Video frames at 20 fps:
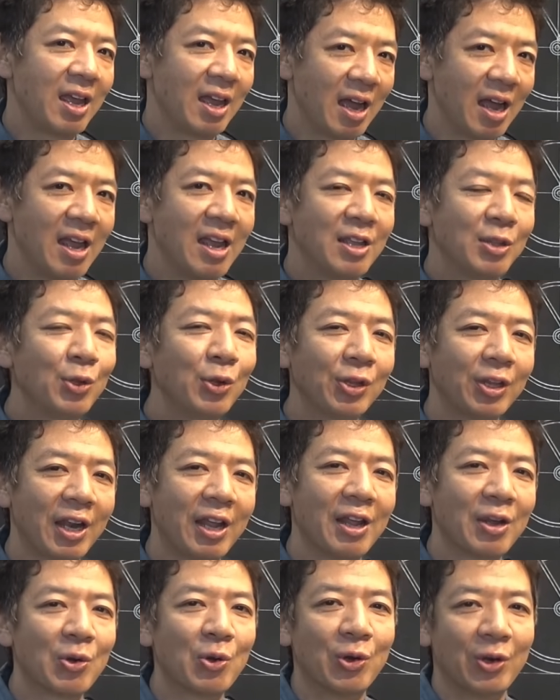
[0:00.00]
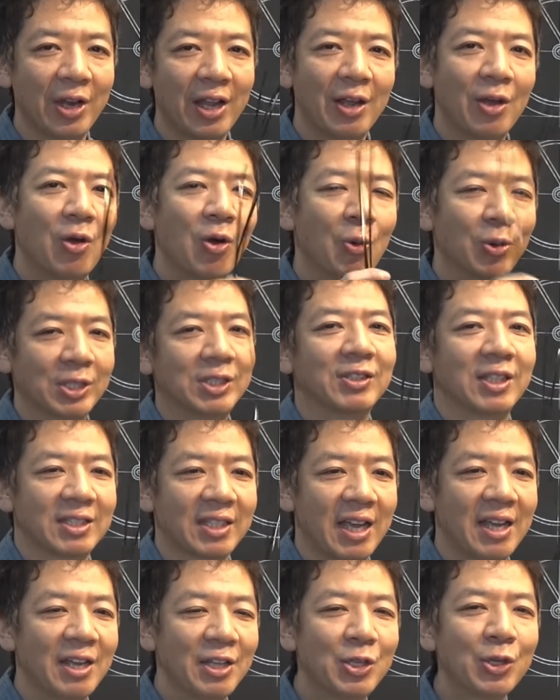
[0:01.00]
はい、ということでねこれねお持ちくだ
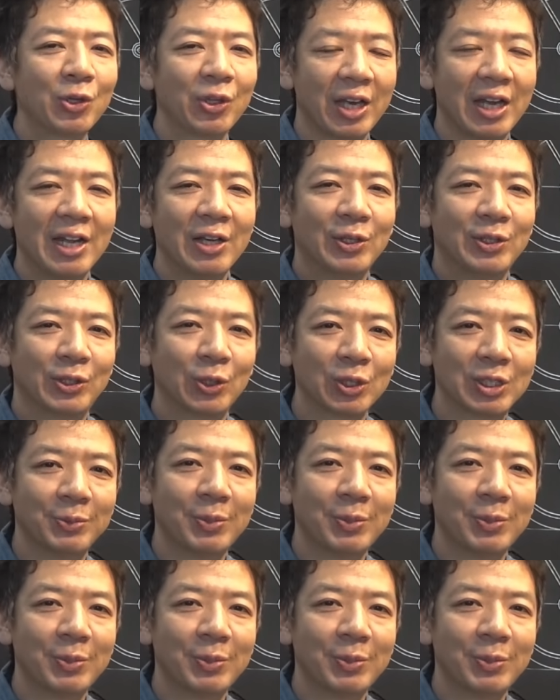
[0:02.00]
さいということで、ね、1